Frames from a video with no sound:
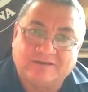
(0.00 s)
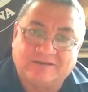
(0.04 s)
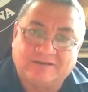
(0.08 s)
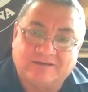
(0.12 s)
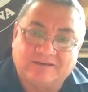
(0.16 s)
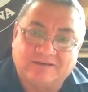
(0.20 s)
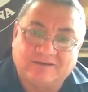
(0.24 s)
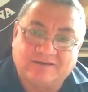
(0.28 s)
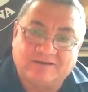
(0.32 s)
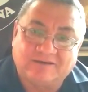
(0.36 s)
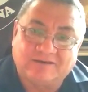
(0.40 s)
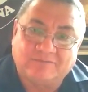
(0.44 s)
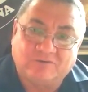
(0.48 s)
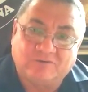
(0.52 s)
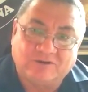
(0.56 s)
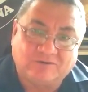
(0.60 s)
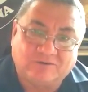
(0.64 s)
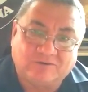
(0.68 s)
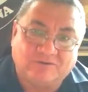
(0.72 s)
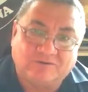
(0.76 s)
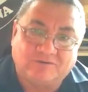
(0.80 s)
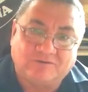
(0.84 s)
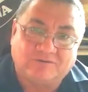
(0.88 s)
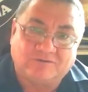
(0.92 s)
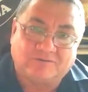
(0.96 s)
Eh,
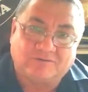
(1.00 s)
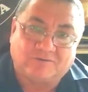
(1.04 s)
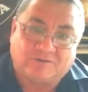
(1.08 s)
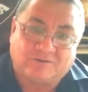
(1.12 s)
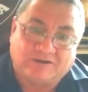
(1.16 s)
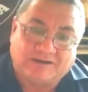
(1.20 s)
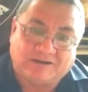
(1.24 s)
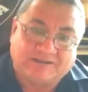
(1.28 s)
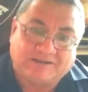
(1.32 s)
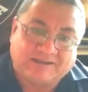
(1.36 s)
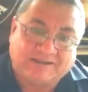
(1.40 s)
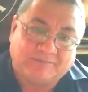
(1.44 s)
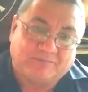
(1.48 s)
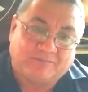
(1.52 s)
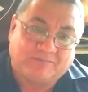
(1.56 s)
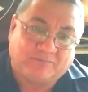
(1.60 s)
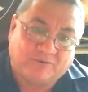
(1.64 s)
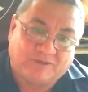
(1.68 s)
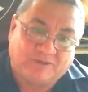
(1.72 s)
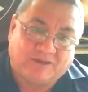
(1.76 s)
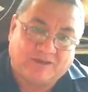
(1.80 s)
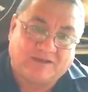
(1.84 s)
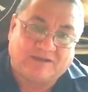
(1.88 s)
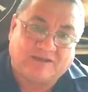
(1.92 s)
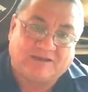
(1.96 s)
bueno, con el
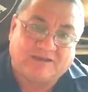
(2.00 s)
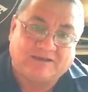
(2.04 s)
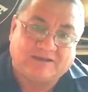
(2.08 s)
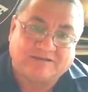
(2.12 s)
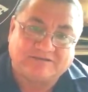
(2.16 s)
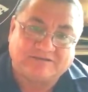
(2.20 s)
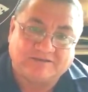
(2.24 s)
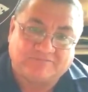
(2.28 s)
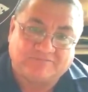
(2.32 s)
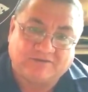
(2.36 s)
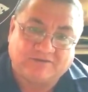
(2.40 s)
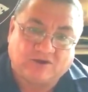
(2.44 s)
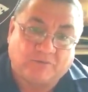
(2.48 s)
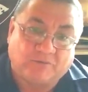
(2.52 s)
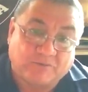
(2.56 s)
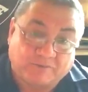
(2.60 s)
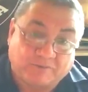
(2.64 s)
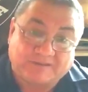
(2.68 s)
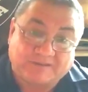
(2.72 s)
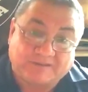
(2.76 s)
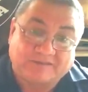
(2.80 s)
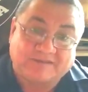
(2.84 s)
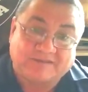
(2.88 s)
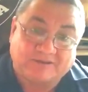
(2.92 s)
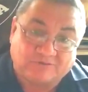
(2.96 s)
tiempo ya se fue
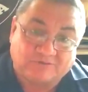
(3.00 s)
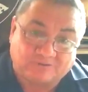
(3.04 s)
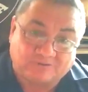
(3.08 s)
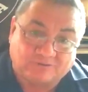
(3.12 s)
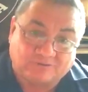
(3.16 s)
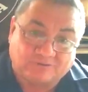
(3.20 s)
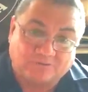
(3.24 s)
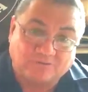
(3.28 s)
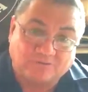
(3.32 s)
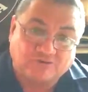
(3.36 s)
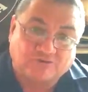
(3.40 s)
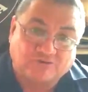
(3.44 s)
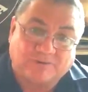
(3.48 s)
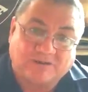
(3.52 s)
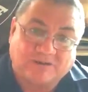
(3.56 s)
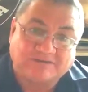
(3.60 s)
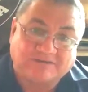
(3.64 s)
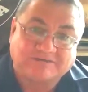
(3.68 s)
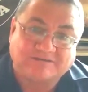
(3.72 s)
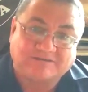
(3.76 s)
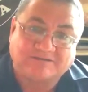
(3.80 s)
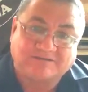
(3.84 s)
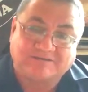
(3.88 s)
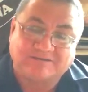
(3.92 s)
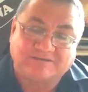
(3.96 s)
complementando mucho
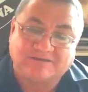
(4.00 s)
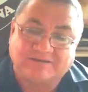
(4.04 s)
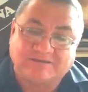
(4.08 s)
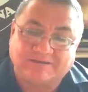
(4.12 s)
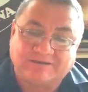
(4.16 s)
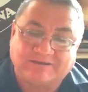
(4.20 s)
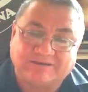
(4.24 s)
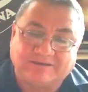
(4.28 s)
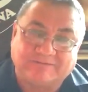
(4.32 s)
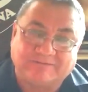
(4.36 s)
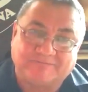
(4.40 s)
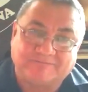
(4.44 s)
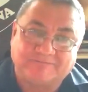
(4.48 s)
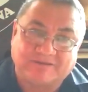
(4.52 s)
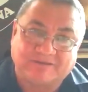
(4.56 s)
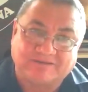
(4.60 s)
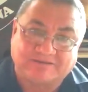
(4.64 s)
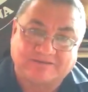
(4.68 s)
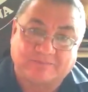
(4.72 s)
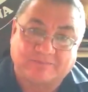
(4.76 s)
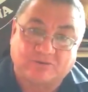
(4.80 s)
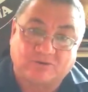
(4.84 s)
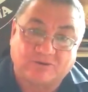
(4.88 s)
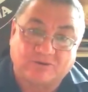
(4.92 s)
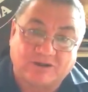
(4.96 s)
más ese,
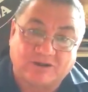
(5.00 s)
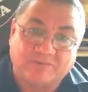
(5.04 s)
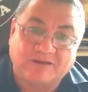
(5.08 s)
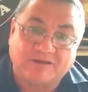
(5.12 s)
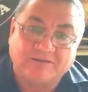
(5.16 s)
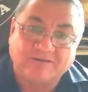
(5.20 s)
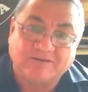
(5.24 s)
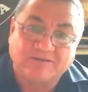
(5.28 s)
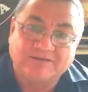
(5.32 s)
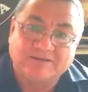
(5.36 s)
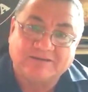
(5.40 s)
ese programa